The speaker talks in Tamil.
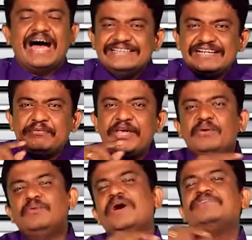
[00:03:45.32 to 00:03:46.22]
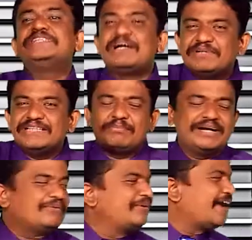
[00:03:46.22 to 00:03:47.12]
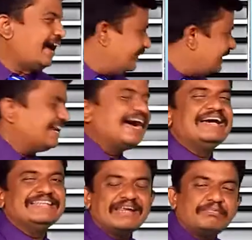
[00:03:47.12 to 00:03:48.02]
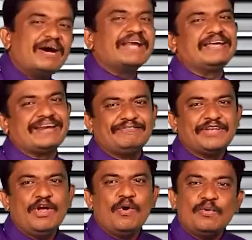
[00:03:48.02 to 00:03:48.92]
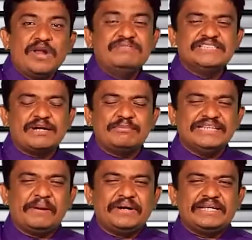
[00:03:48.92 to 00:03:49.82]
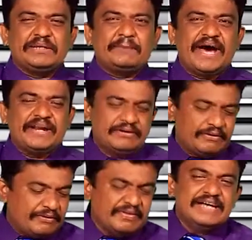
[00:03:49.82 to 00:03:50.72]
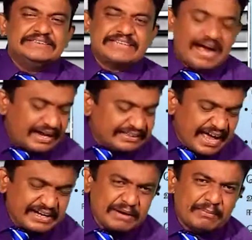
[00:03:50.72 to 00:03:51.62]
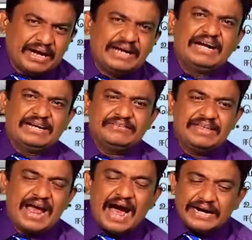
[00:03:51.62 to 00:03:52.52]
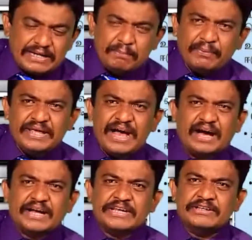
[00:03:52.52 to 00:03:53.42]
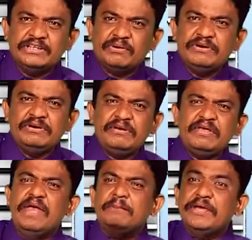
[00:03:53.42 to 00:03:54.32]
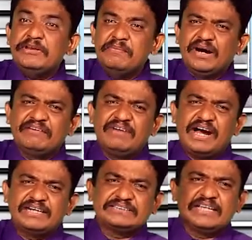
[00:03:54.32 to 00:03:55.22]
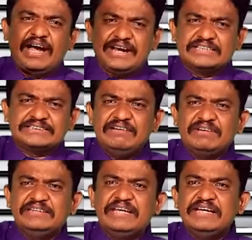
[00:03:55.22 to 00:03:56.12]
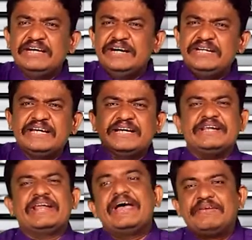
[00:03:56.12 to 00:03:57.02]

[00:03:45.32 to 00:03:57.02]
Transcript: அதுக்குமே உணவு சம்பந்தப்பட்ட ஒன்றாகத்தான் நாங்கள் இதில் பார்க்கிறோம் உணவு சம்பந்தப்பட்டது பாருங்கோ சாதாரண மக்கள் அடிப்படையாக இருந்து கொண்டு பெருமளவான என்ன செல்வந்தை ஈட்டுகின்ற